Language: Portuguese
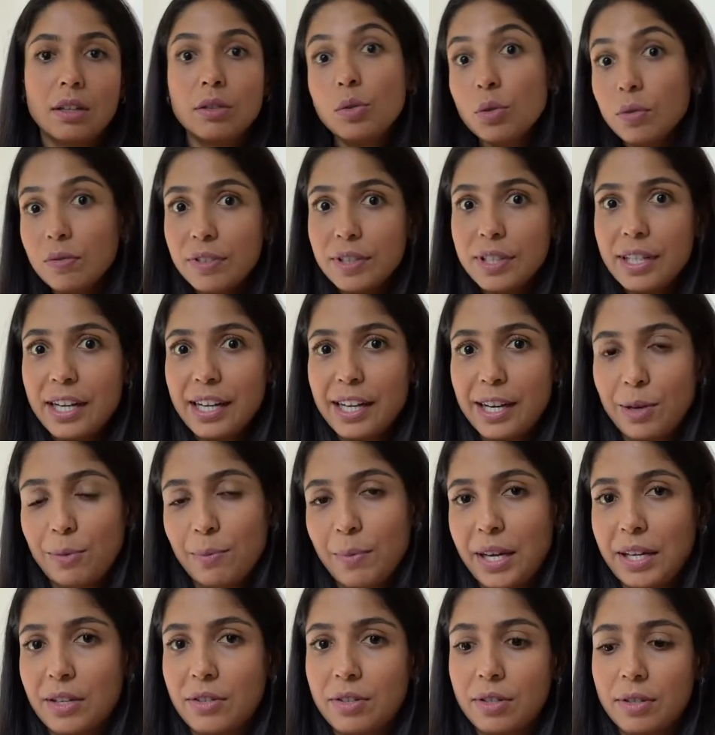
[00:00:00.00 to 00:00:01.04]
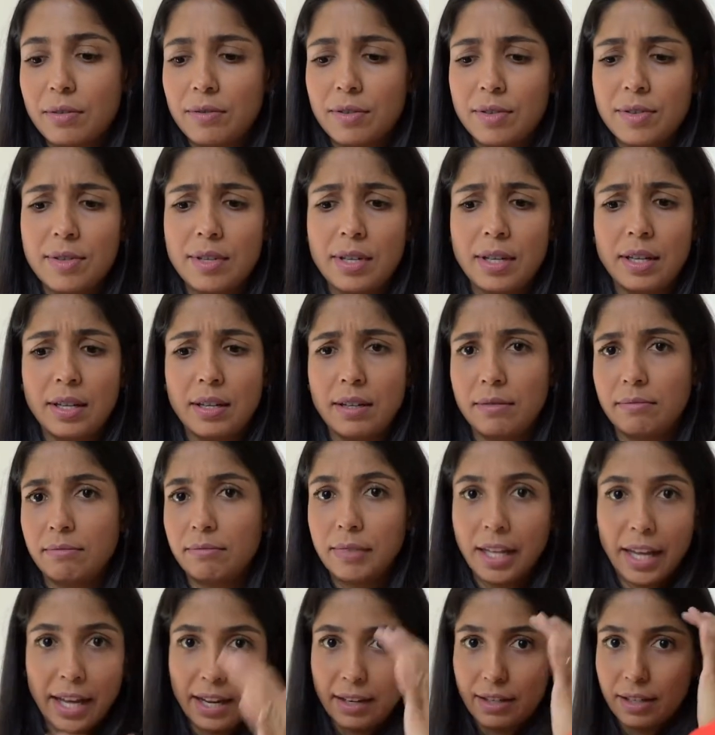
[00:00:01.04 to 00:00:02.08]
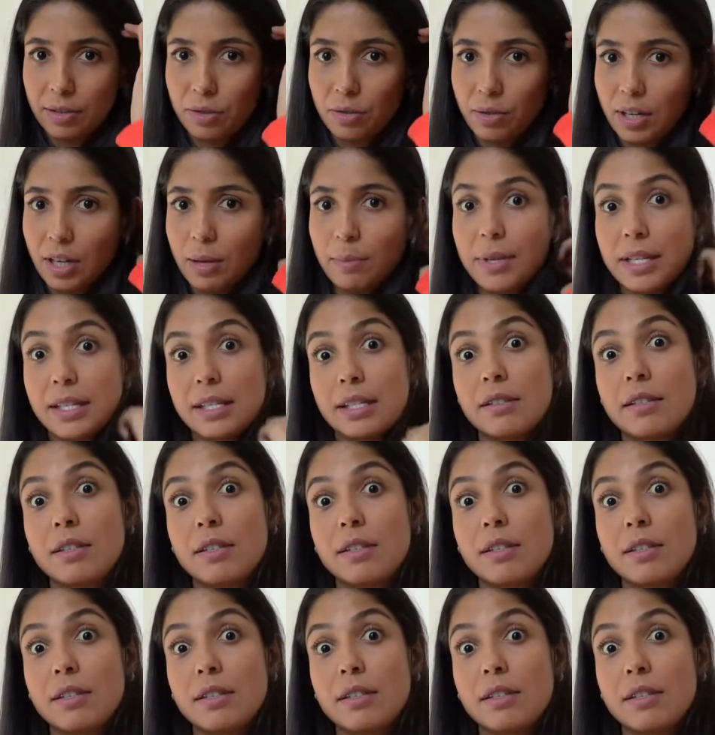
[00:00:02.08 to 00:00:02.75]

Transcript: dúvida realmente que você tem na sua cabeça,